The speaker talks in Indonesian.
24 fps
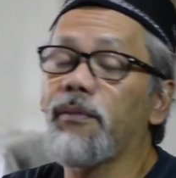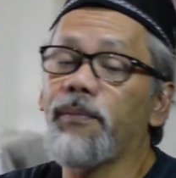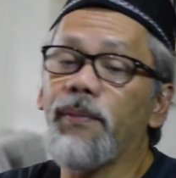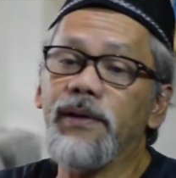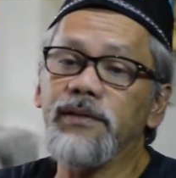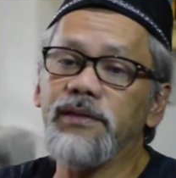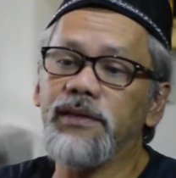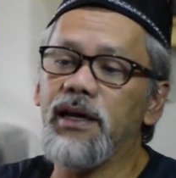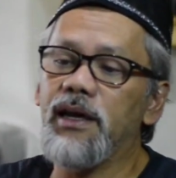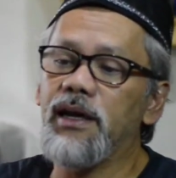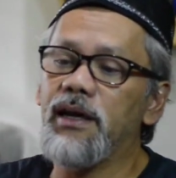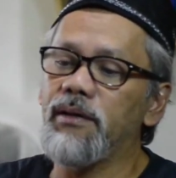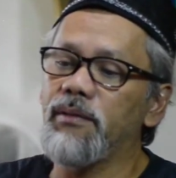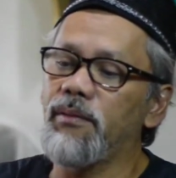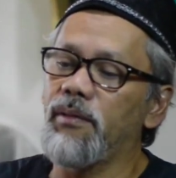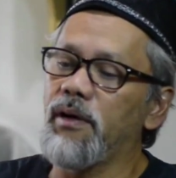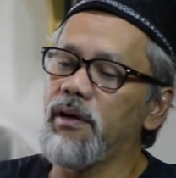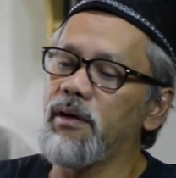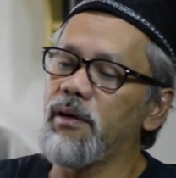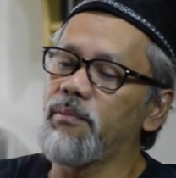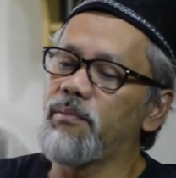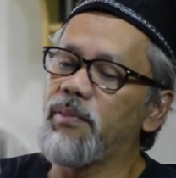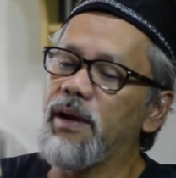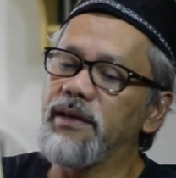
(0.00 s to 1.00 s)
terpaksa
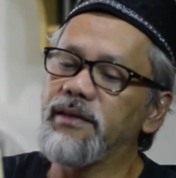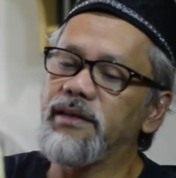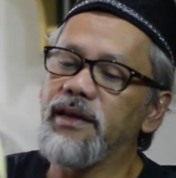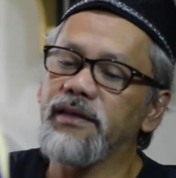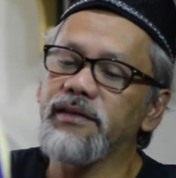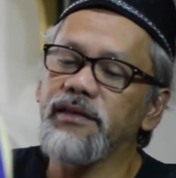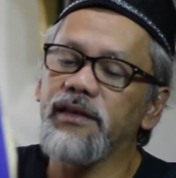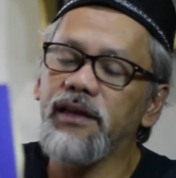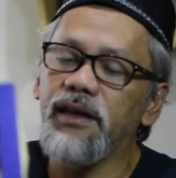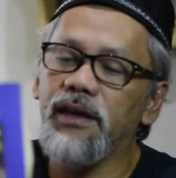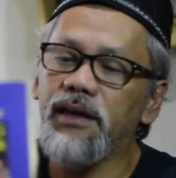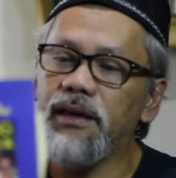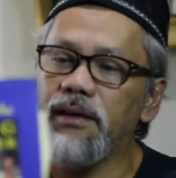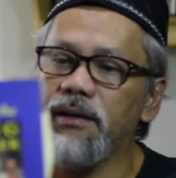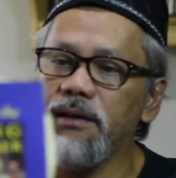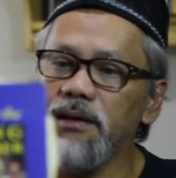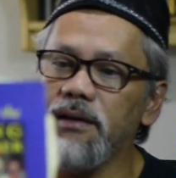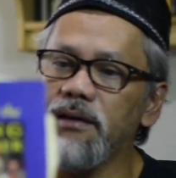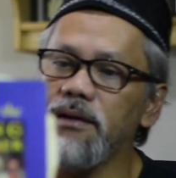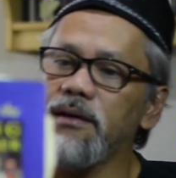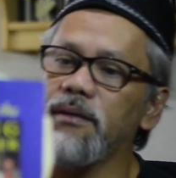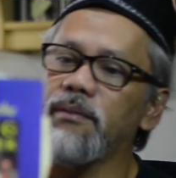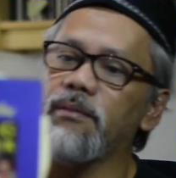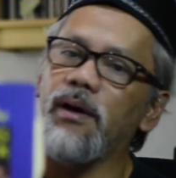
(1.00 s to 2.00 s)
e, belajar sendiri.
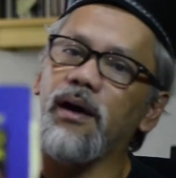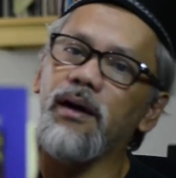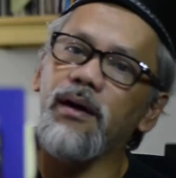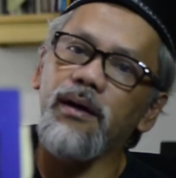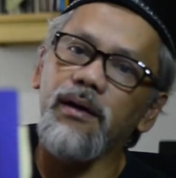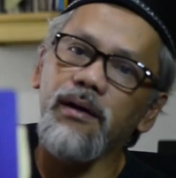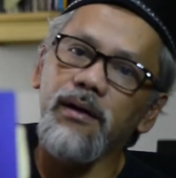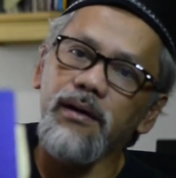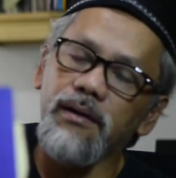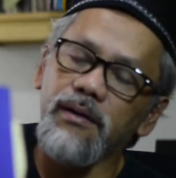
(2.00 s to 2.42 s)
E,